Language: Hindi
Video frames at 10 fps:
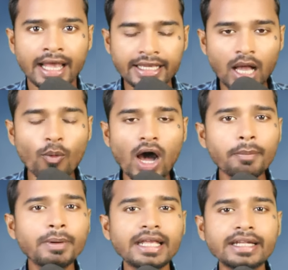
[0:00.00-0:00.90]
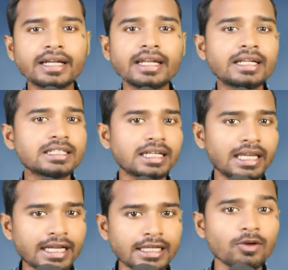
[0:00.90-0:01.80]
क्या वहाँ पर इंटरनेट
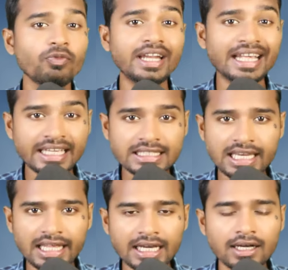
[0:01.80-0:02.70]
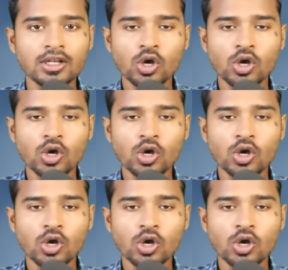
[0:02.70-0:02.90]
चलेगा या फिर नहीं चलेगा